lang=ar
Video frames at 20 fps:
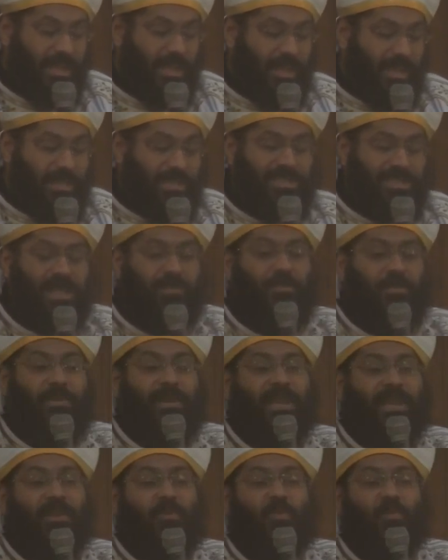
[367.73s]
السبب
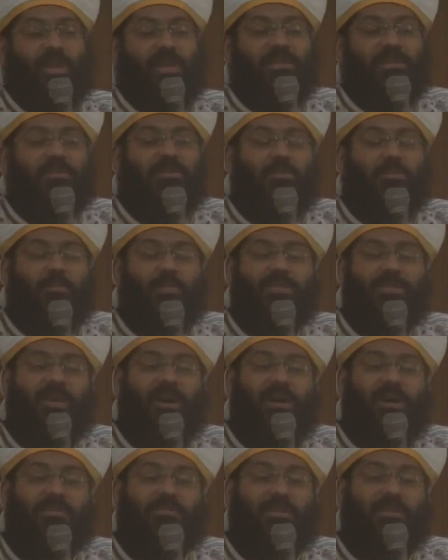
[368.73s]
الاولاني ربنا
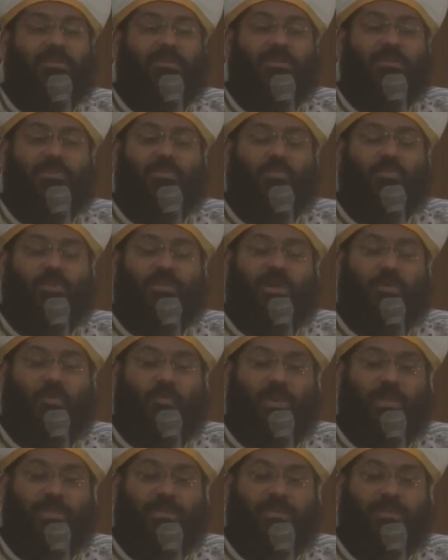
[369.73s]
اعطانا النور
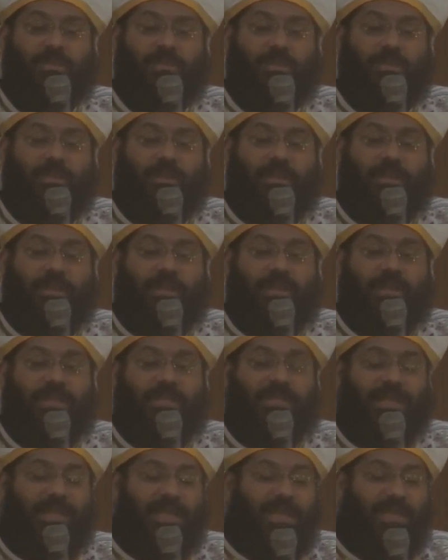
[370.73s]
دون
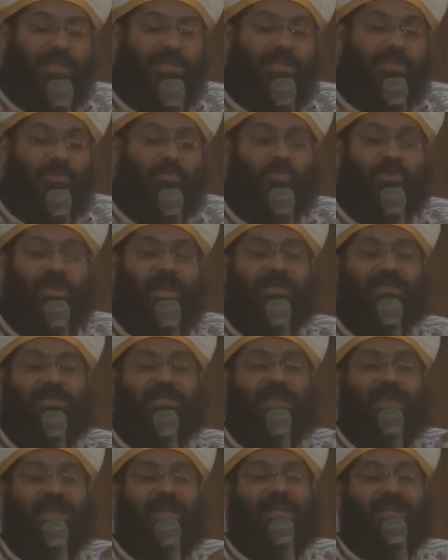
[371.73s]
ان احنا يكون
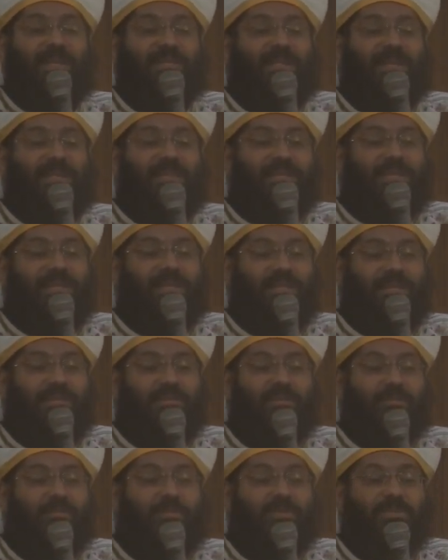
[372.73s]
عندنا احنا لينا احنا
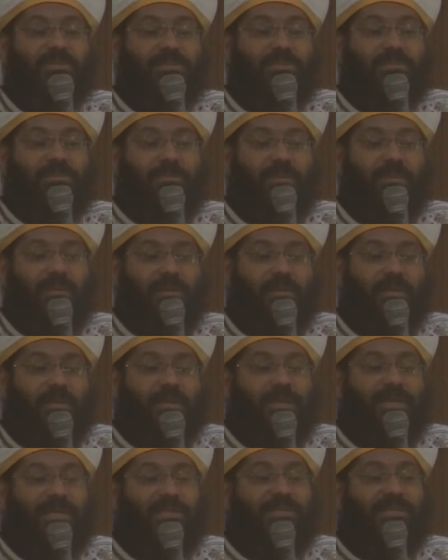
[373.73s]
البصيره
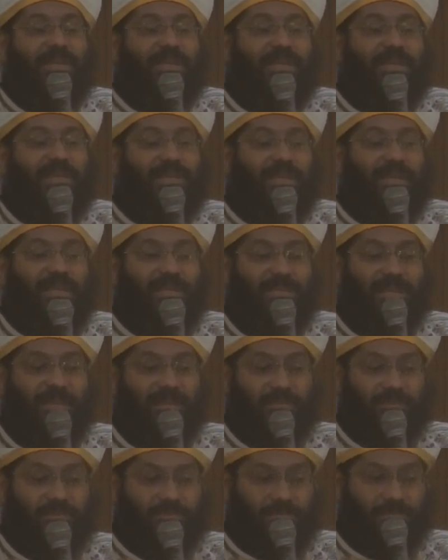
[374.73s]
الداخليه
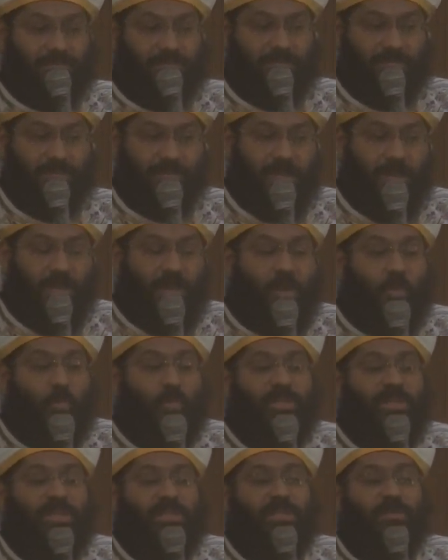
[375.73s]
وان
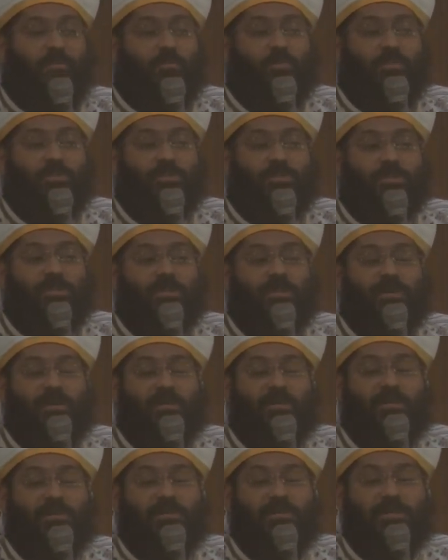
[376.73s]
احنا نبص
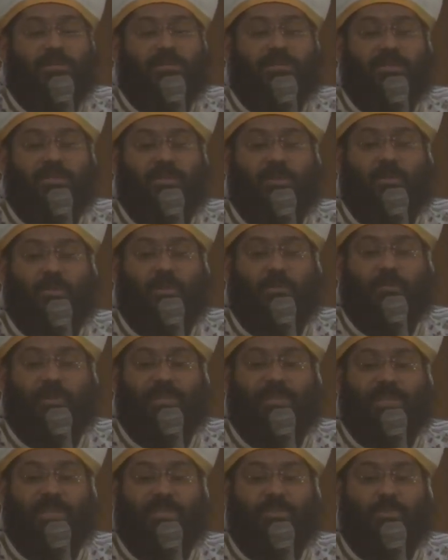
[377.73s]
للخلاص اللي صنعه ربنا
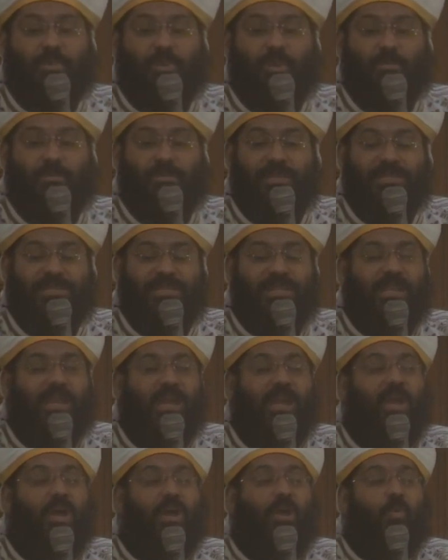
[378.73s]
يسوع المسيح
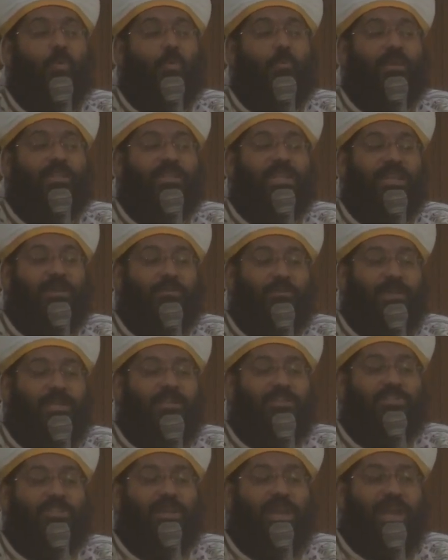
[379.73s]
وما
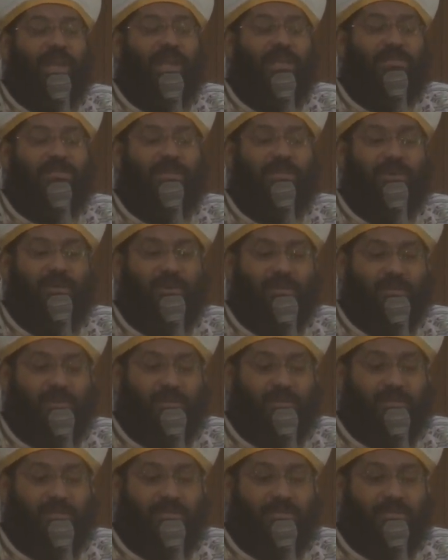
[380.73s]
نهملش هذا الخلاص